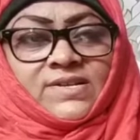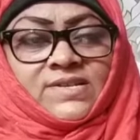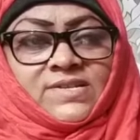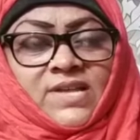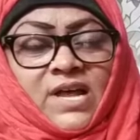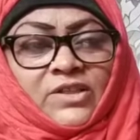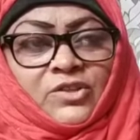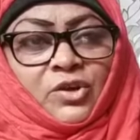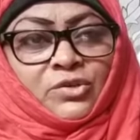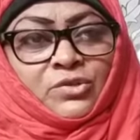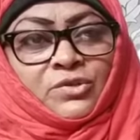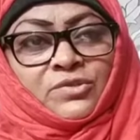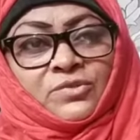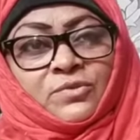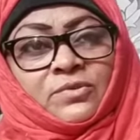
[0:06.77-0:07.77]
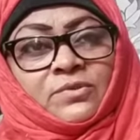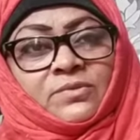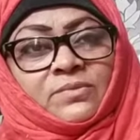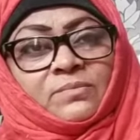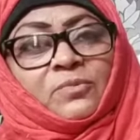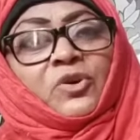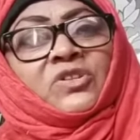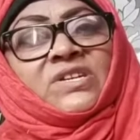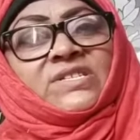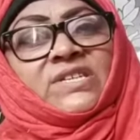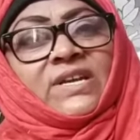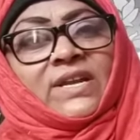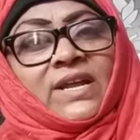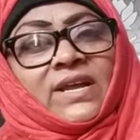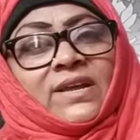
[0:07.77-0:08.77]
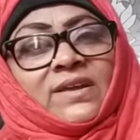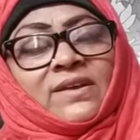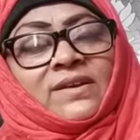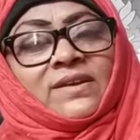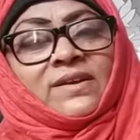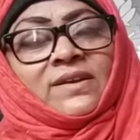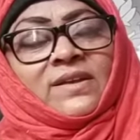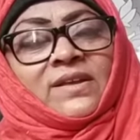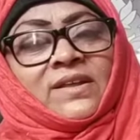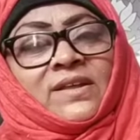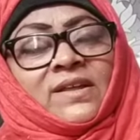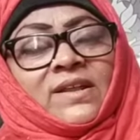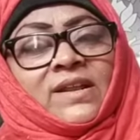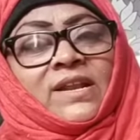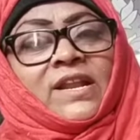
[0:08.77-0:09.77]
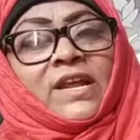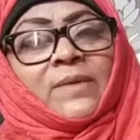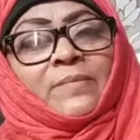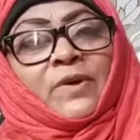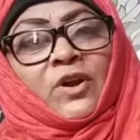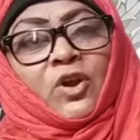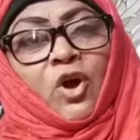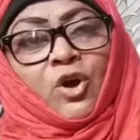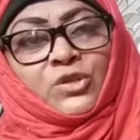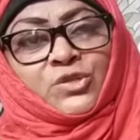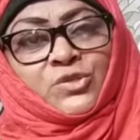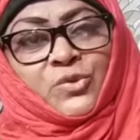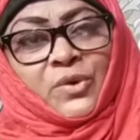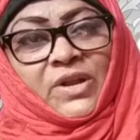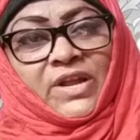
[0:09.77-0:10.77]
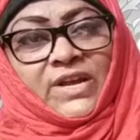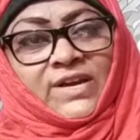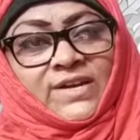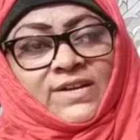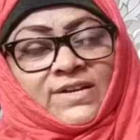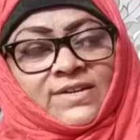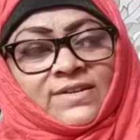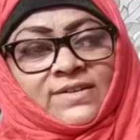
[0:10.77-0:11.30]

साथियों और दोस्तों मोदी जी ने लेबर लॉस को लेकर